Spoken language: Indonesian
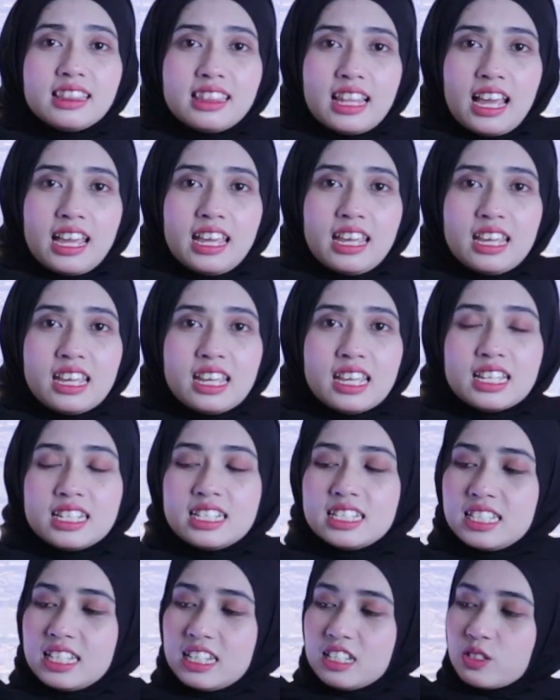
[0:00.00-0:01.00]
lantai,
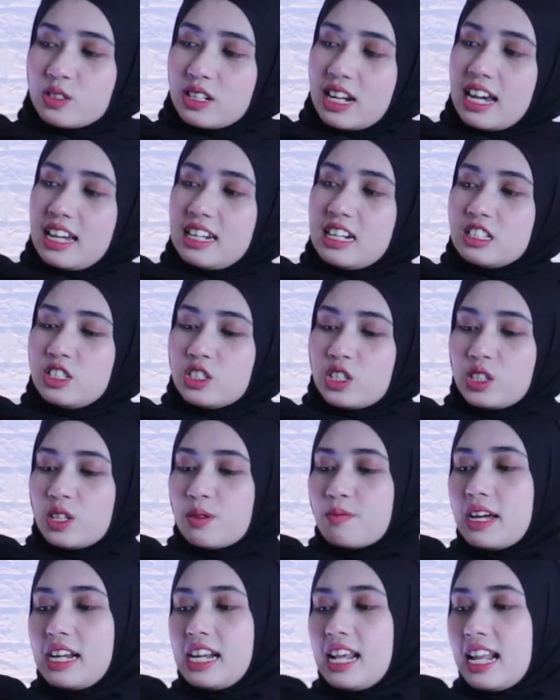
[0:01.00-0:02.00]
di sini sudah ada
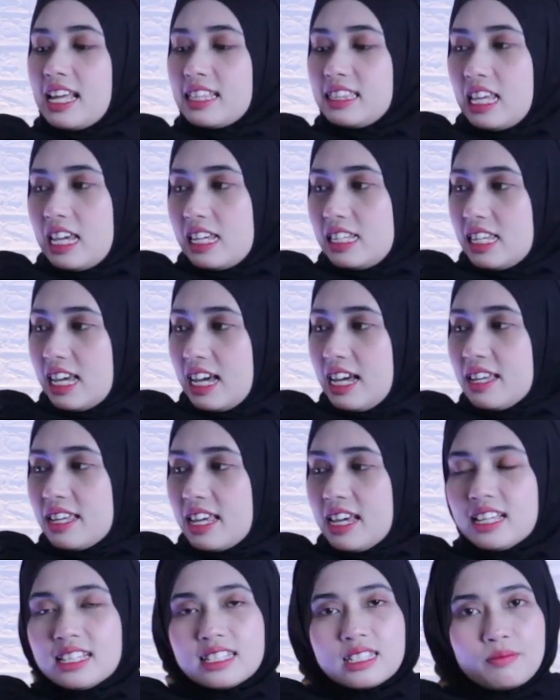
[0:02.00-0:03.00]
contoh panel lantainya
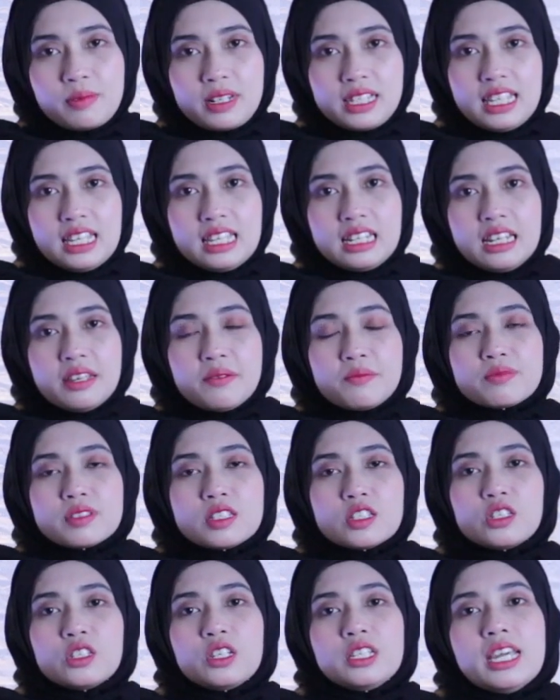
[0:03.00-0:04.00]
ya, seperti ini
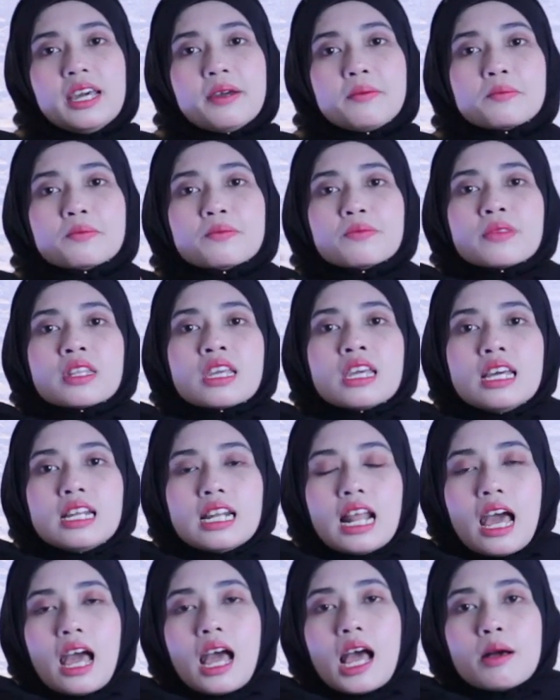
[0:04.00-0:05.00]
contohnya.
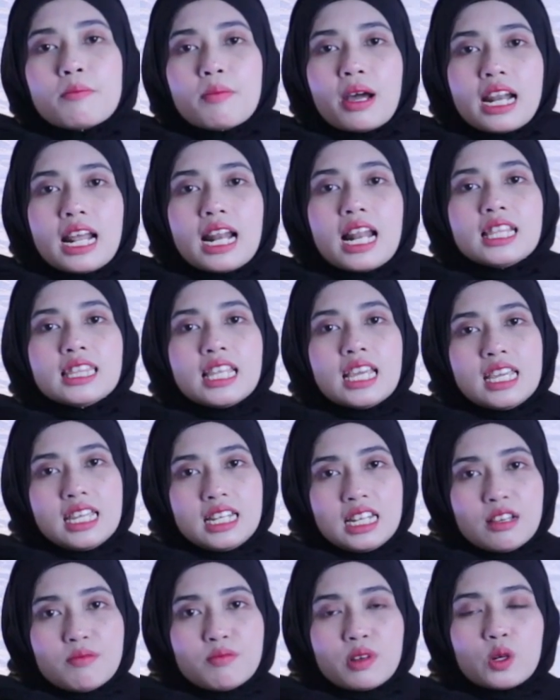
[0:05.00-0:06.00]
Nah, panel lantai
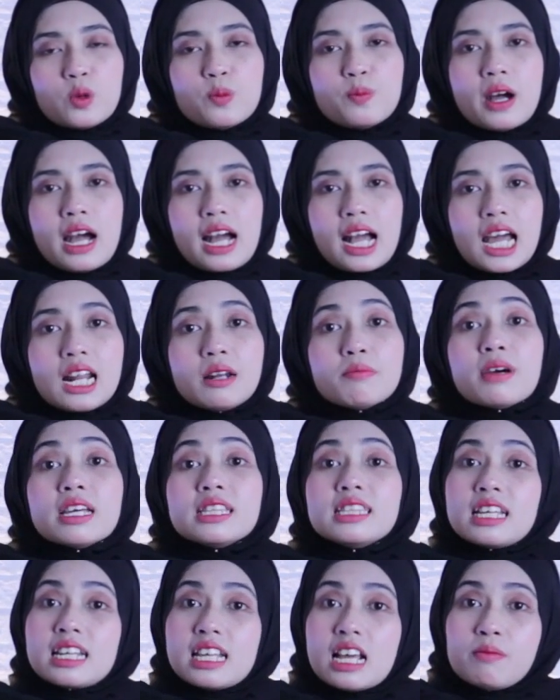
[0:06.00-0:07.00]
ini merupakan
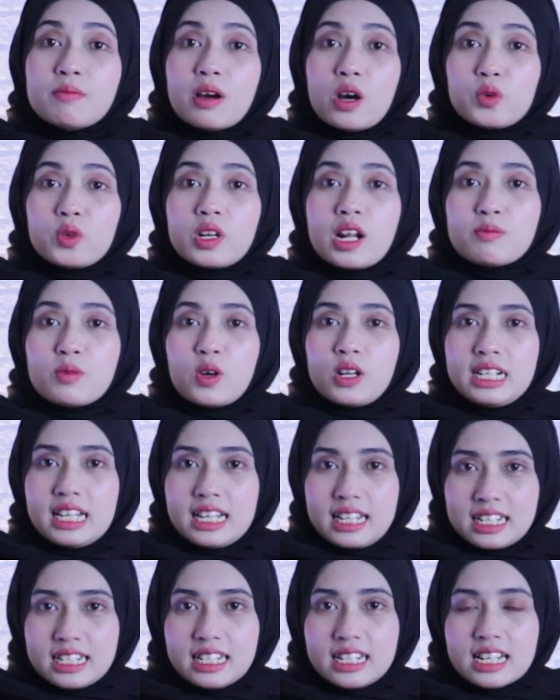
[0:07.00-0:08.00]
material bangunan
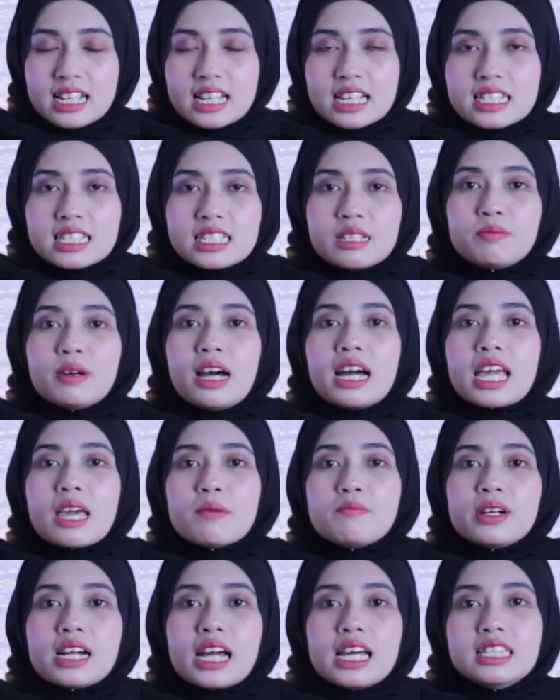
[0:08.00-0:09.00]
modern
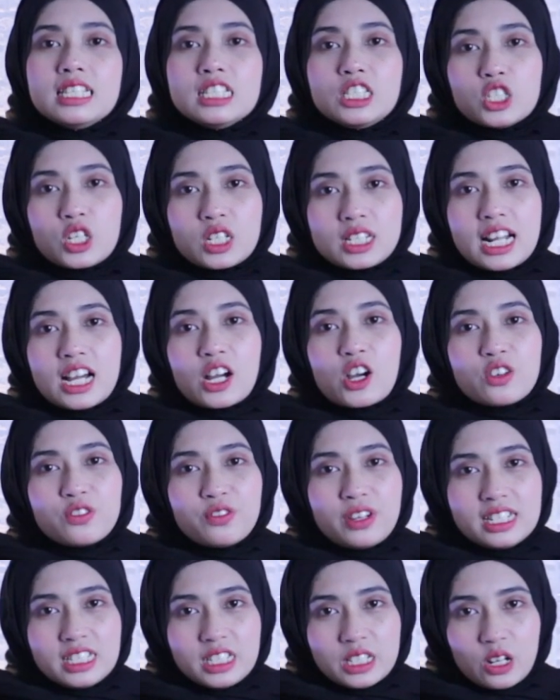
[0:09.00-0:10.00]
sebagai pengganti cordak
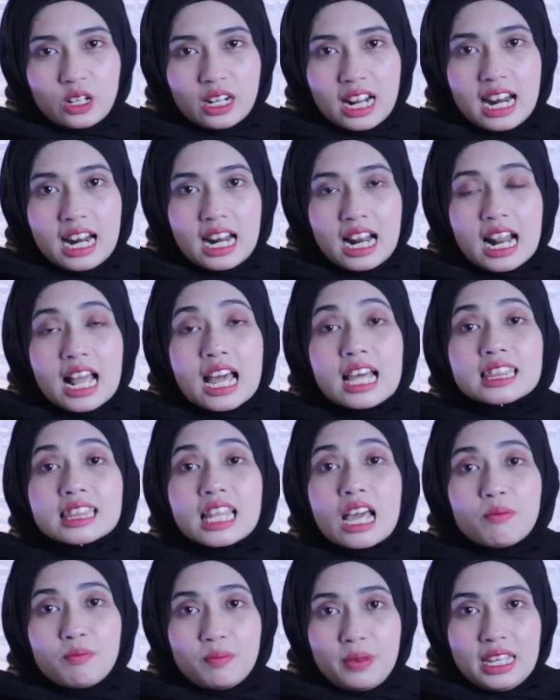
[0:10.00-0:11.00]
konvensional,
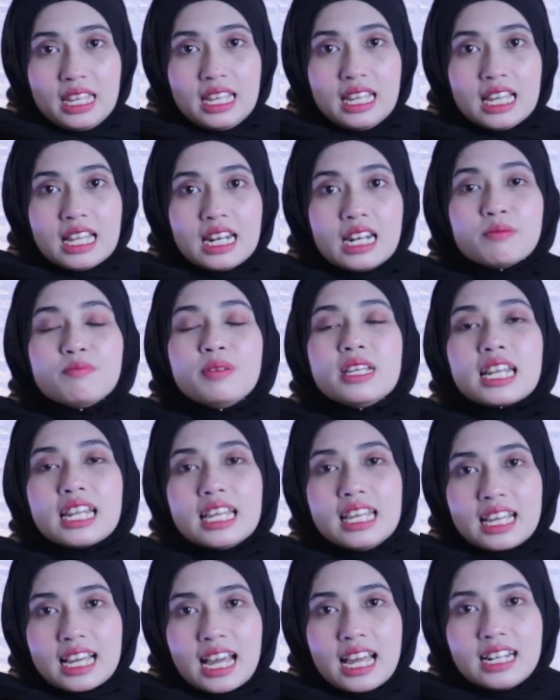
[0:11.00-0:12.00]
tapi lebih
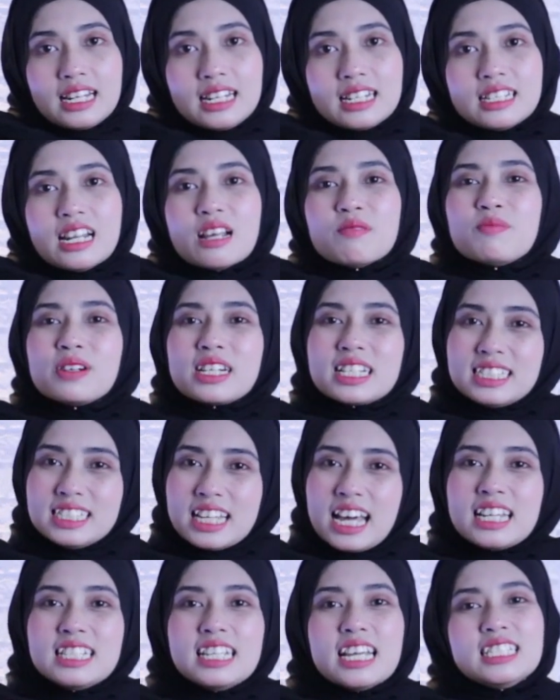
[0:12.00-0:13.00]
ringan dan
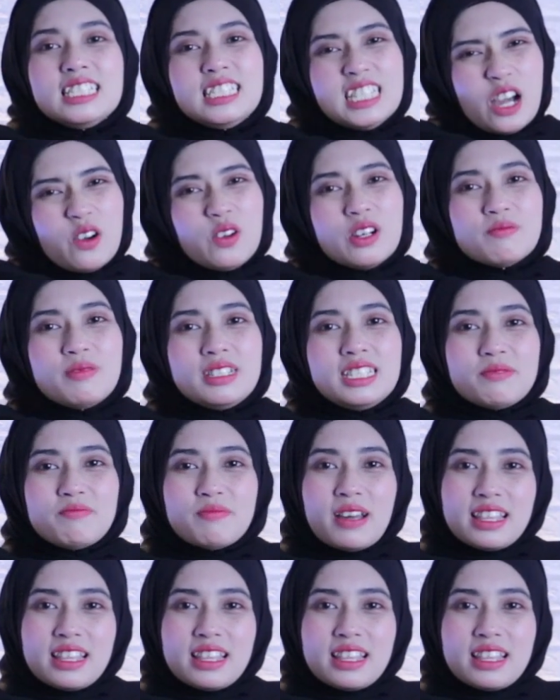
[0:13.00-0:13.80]
pengerjaannya jauh lebih